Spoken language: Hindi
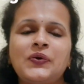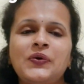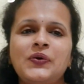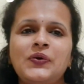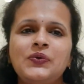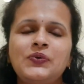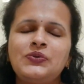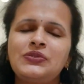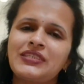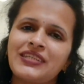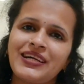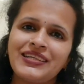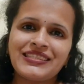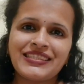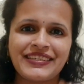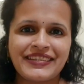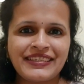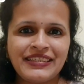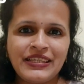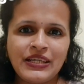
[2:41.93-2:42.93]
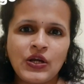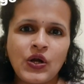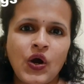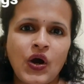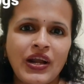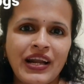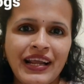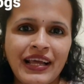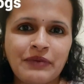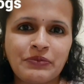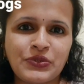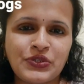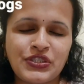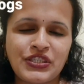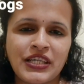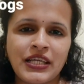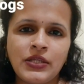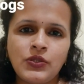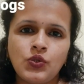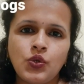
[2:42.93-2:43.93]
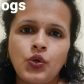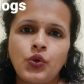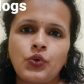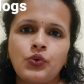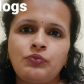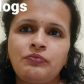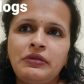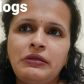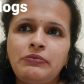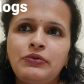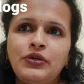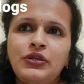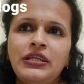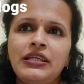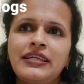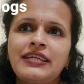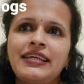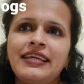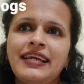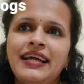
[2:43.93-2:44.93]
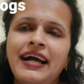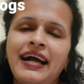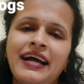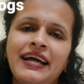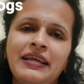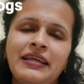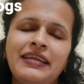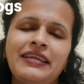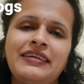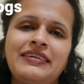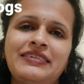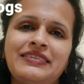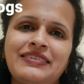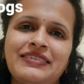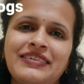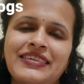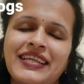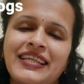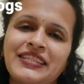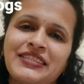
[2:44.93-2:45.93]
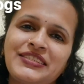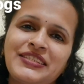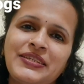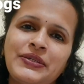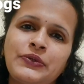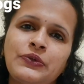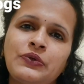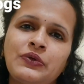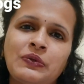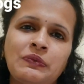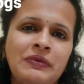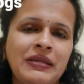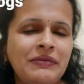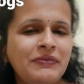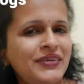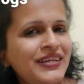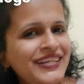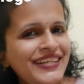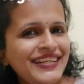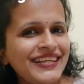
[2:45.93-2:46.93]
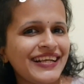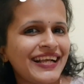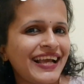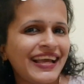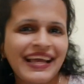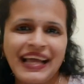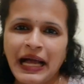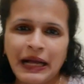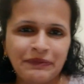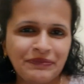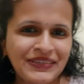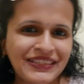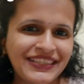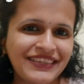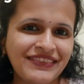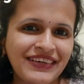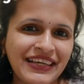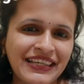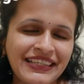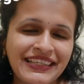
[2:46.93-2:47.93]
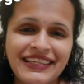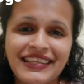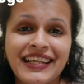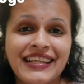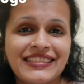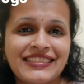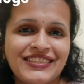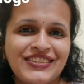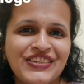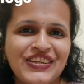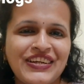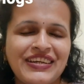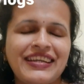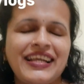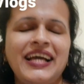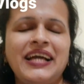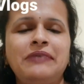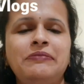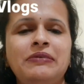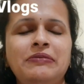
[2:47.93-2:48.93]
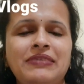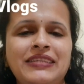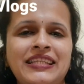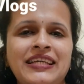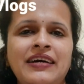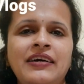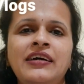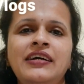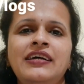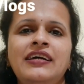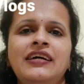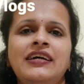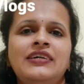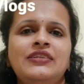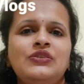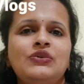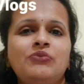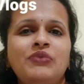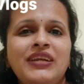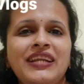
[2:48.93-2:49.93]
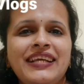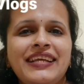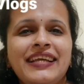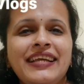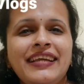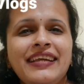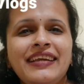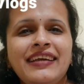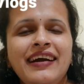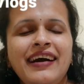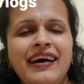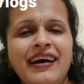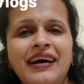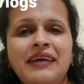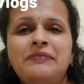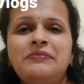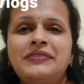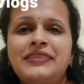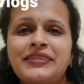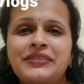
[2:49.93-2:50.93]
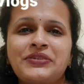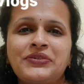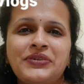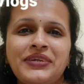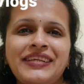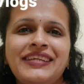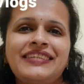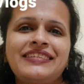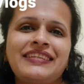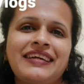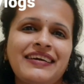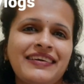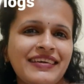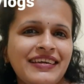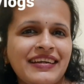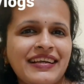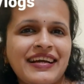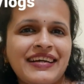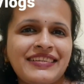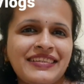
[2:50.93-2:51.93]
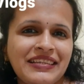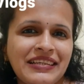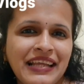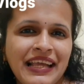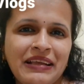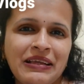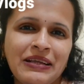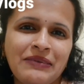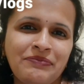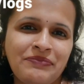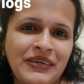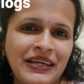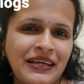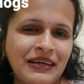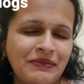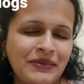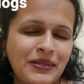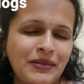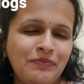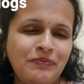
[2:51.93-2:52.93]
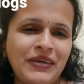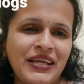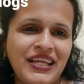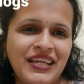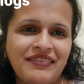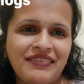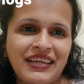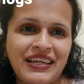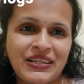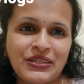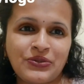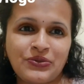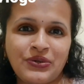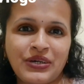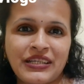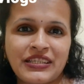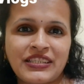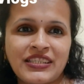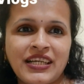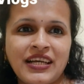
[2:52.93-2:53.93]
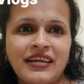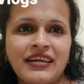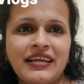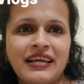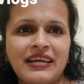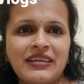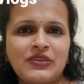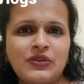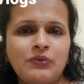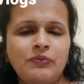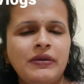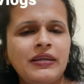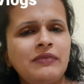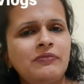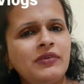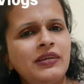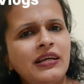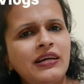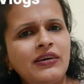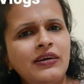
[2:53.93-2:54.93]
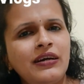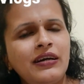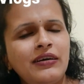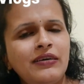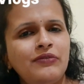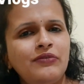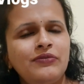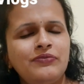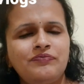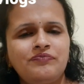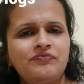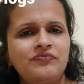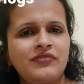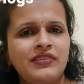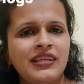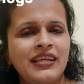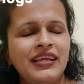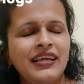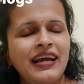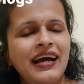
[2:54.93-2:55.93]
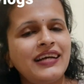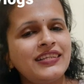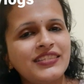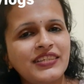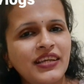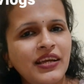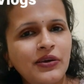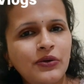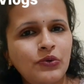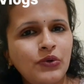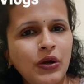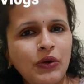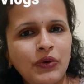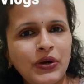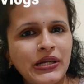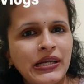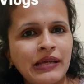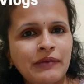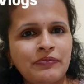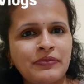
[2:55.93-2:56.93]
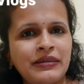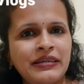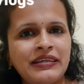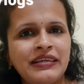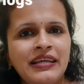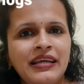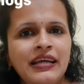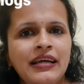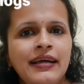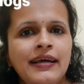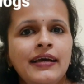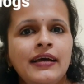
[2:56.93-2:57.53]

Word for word: तो उसका सडनली कॉल आया मुझे तो रूबी बोली कि हाय कैसी हो मैंने बोला ठीक है हैप्पी दिवाली कैसे चल रहा है मैं बता तो बोले कि हाँ अब तक तो ठीक था कल का दिन एक मतलब पहले वाला तो अच्छा गया तो मैंने बोला कि आज क्या हुआ व्हाट हैपन